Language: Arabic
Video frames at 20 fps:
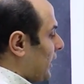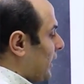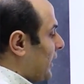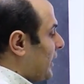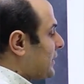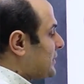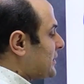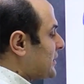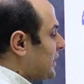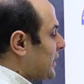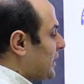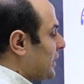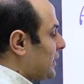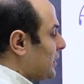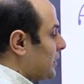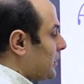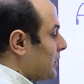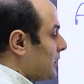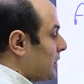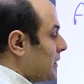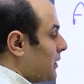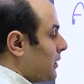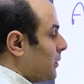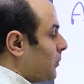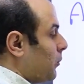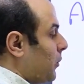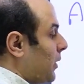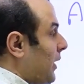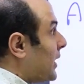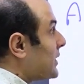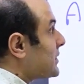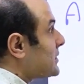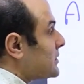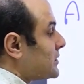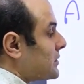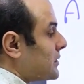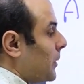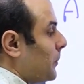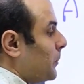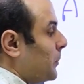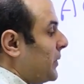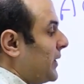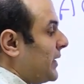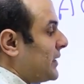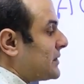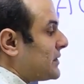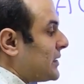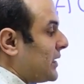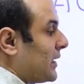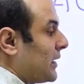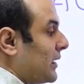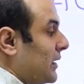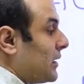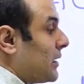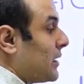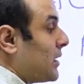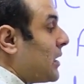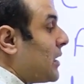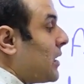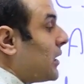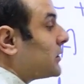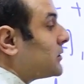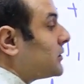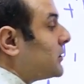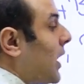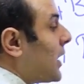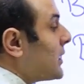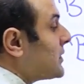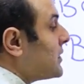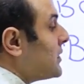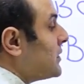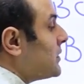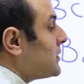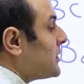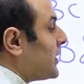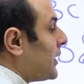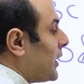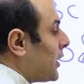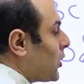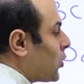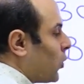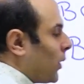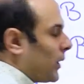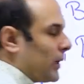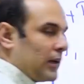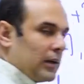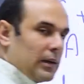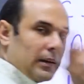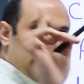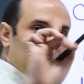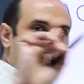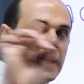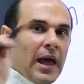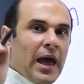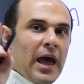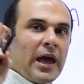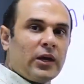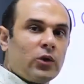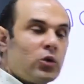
AC plus BC doesn't equal لا